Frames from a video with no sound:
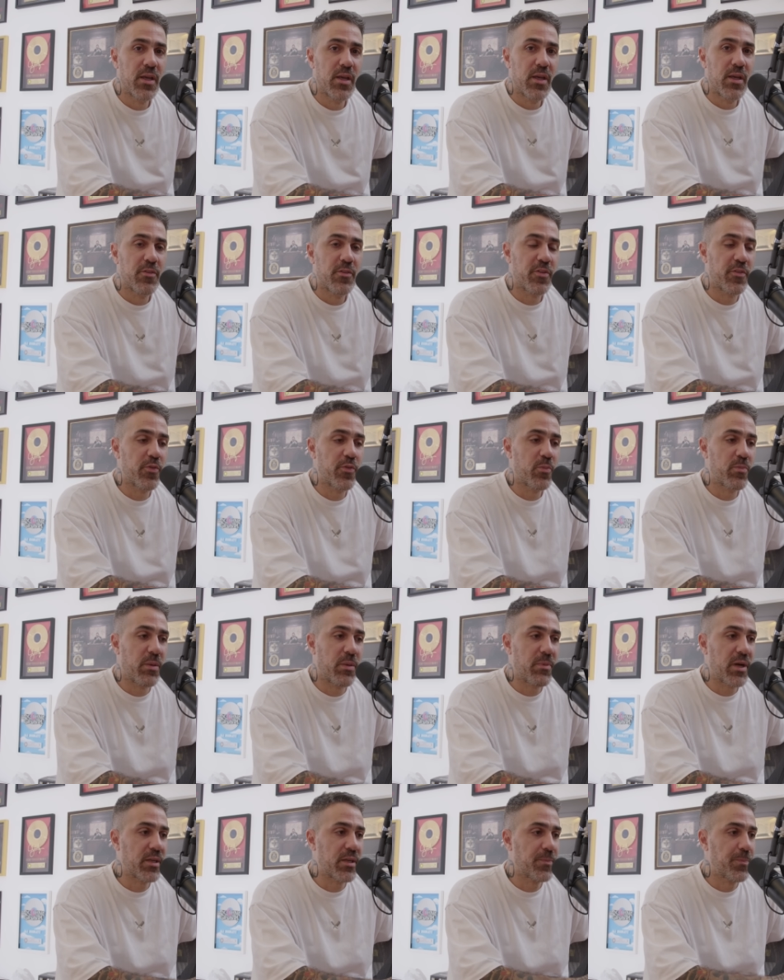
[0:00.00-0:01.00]
verfügbar
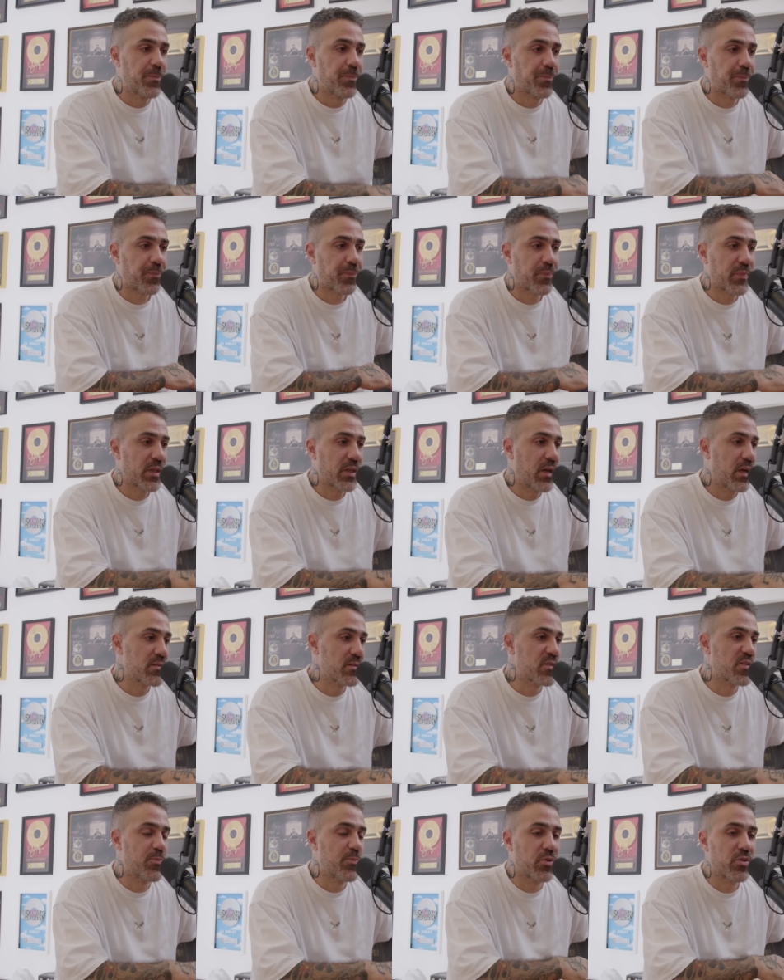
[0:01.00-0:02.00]
machen.
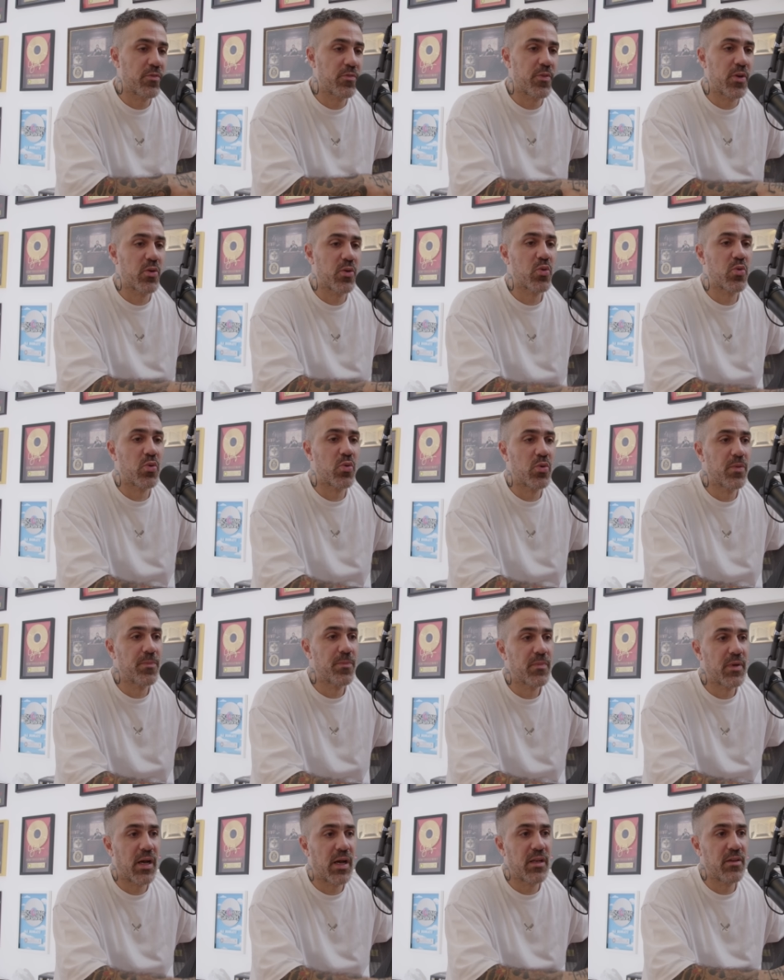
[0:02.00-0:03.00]
Also Spotify und Co.
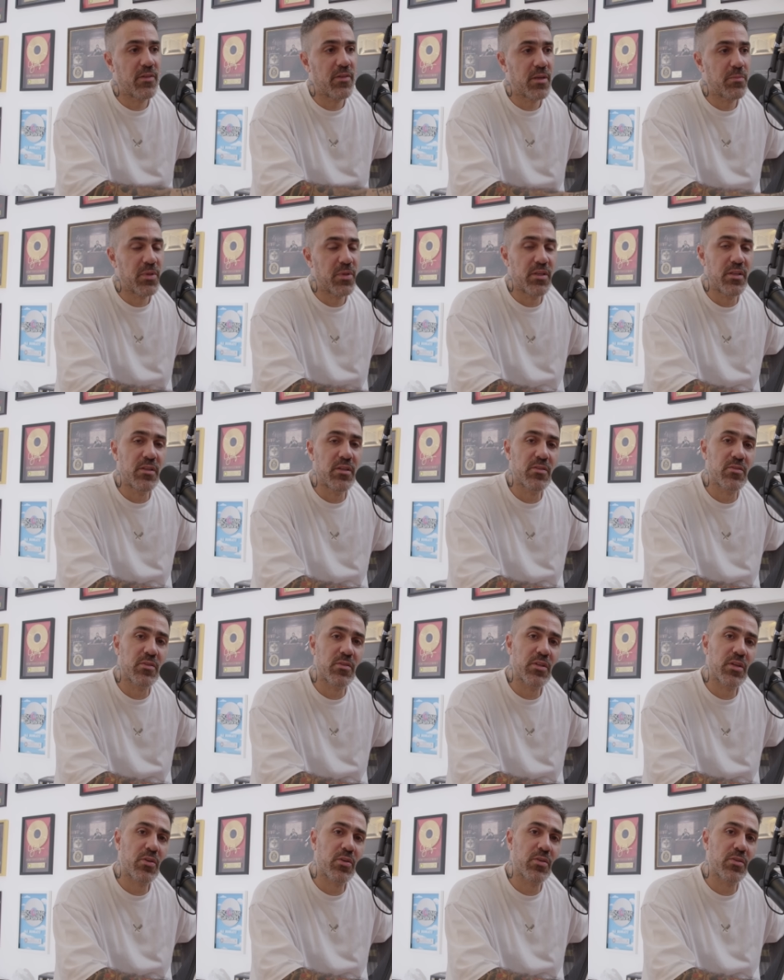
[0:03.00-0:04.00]
Alle werden bedient
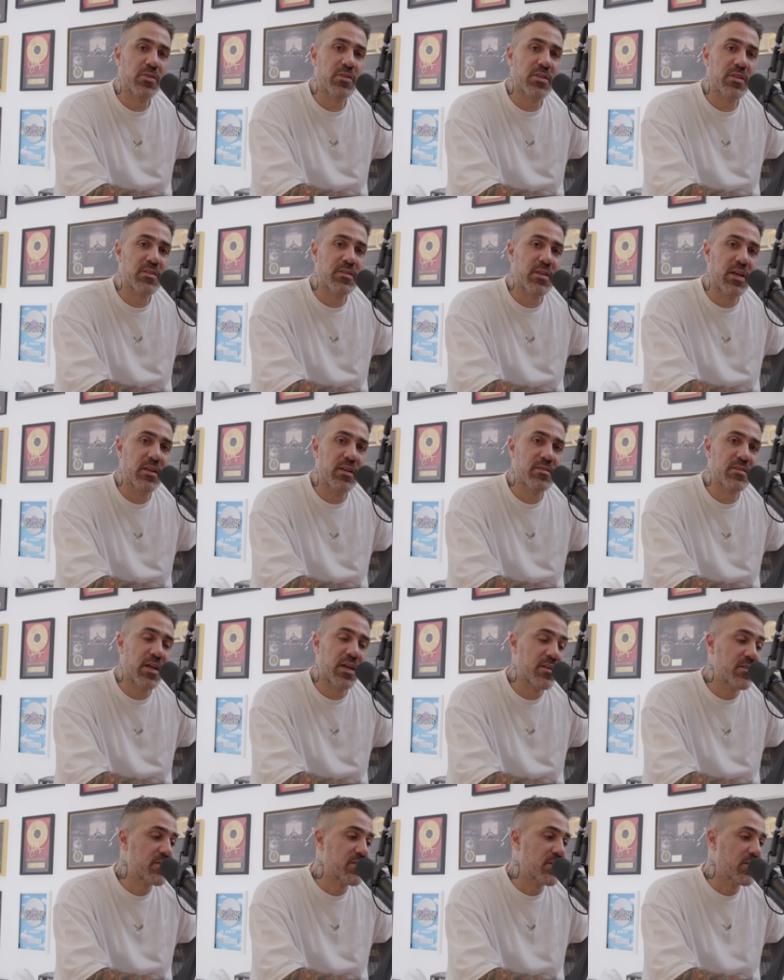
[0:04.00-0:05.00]
und ihr könnt euch das in alles
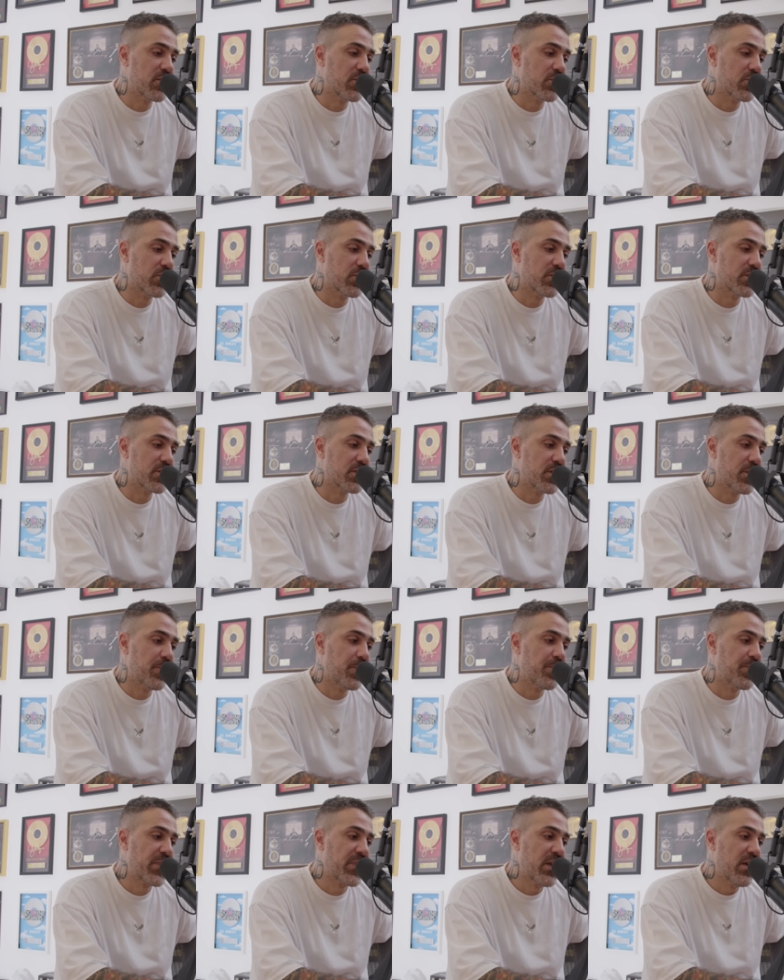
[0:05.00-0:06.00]
reinziehen und
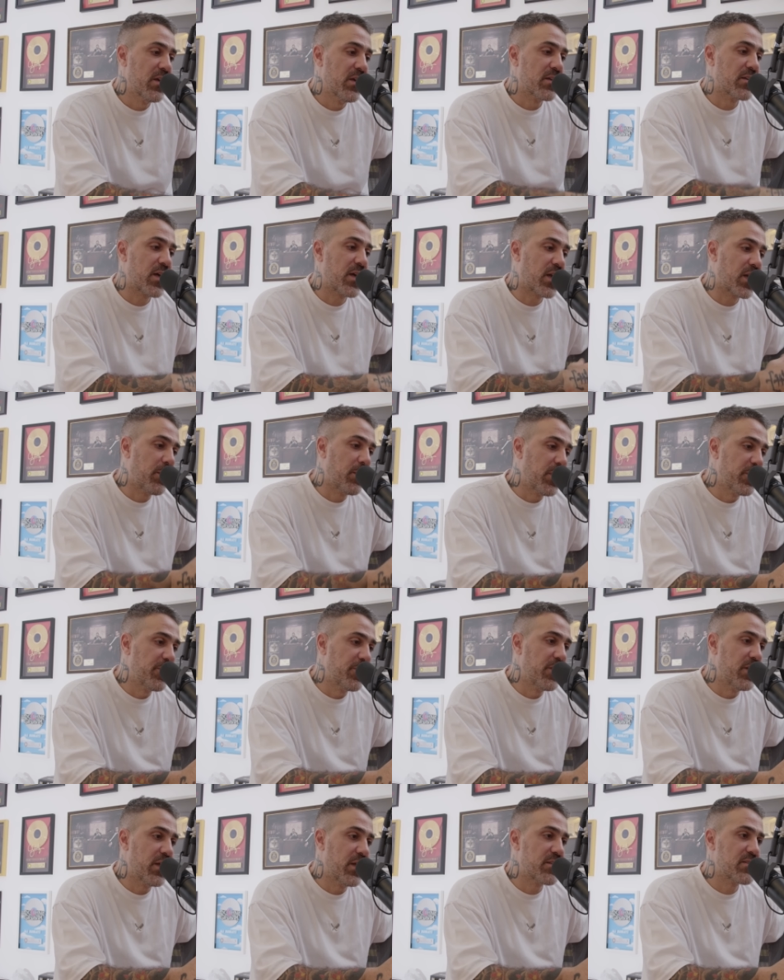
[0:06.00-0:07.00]
ähm, da kann man
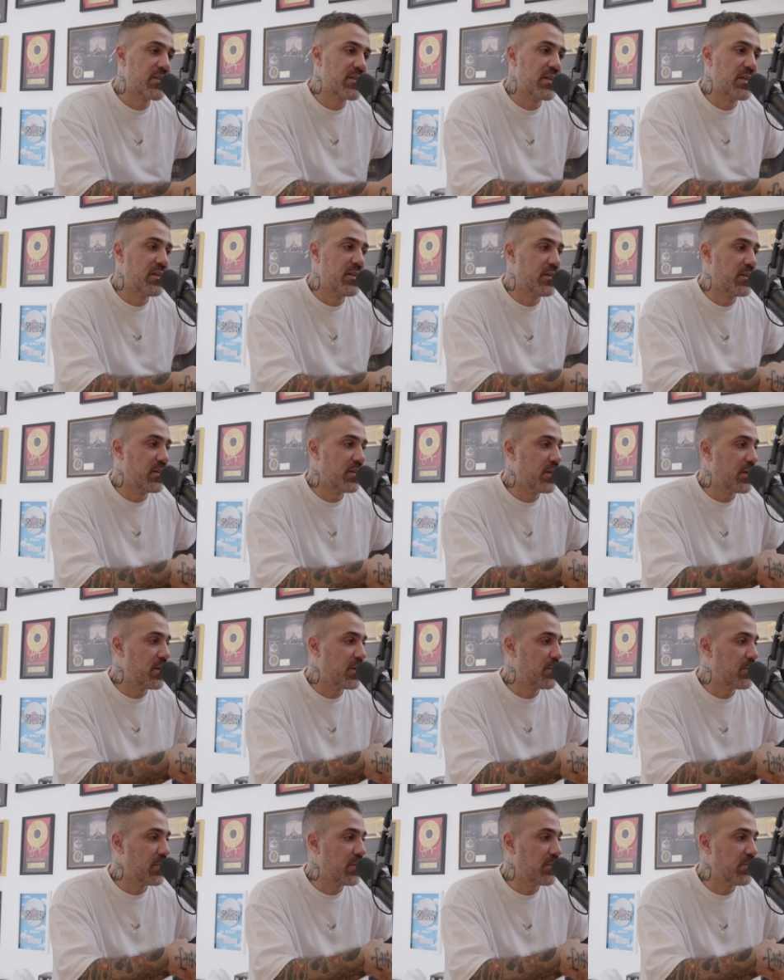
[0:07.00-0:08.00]
viel erzählen.
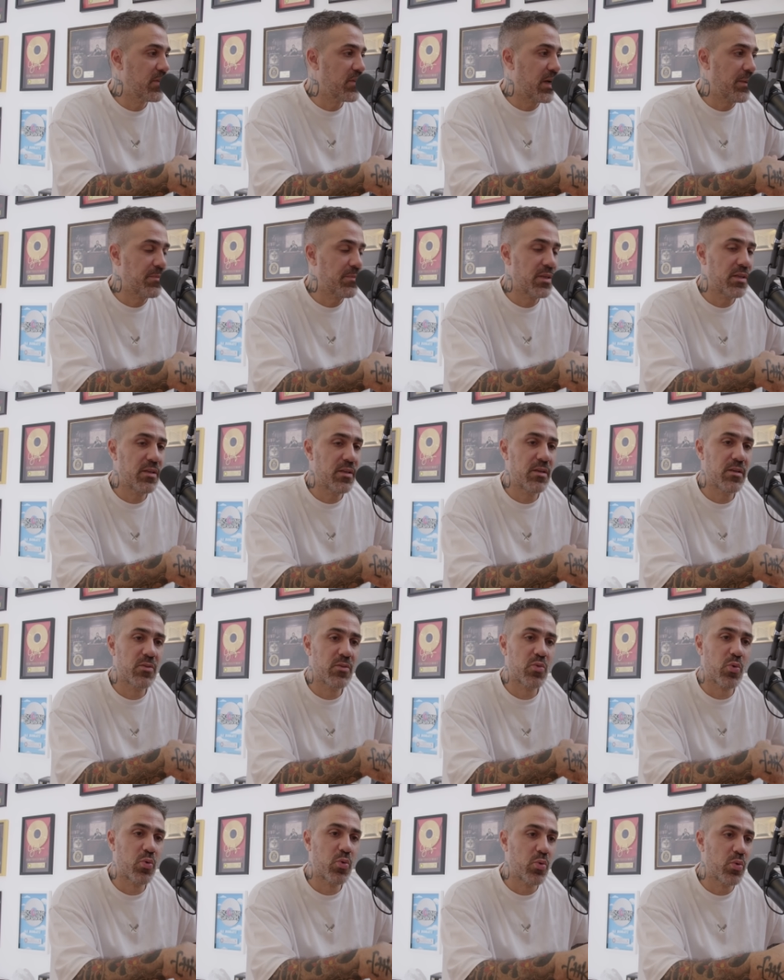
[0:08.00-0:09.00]
Ähm, wir haben die
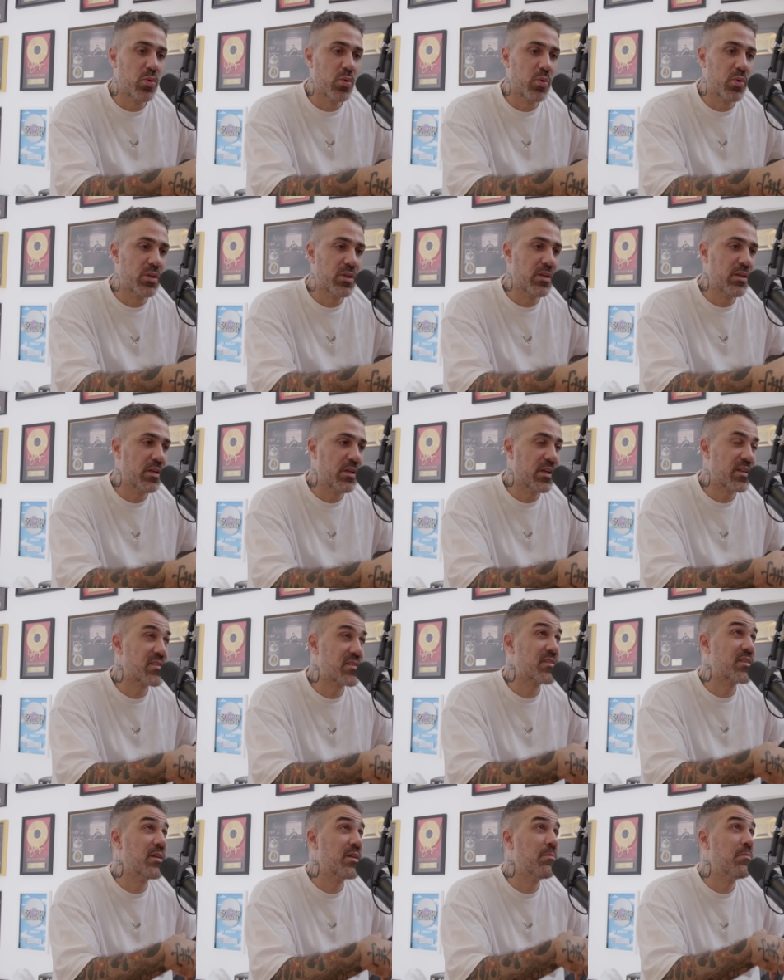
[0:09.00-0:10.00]
Doku, die
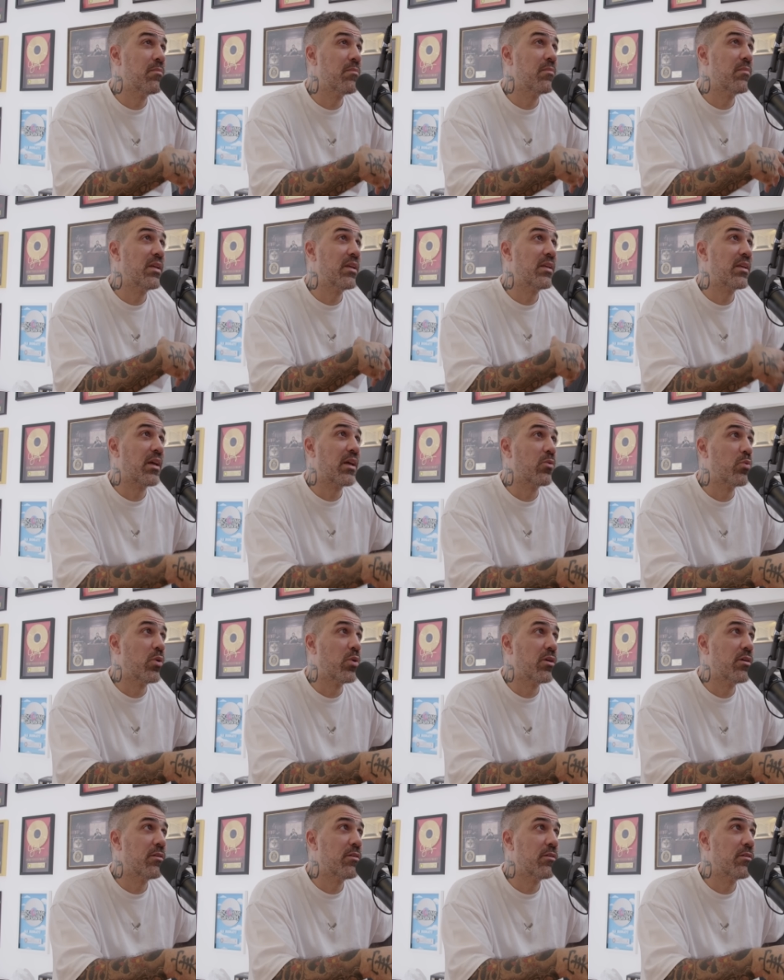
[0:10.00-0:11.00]
jetzt im
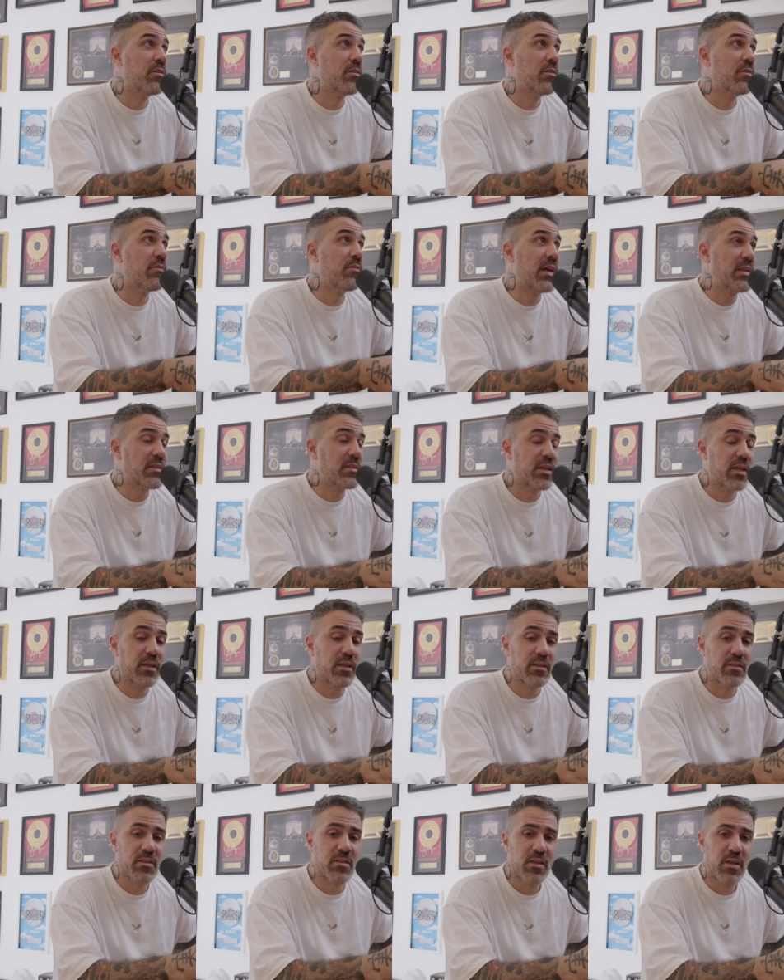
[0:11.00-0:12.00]
Januar äh, weitergeht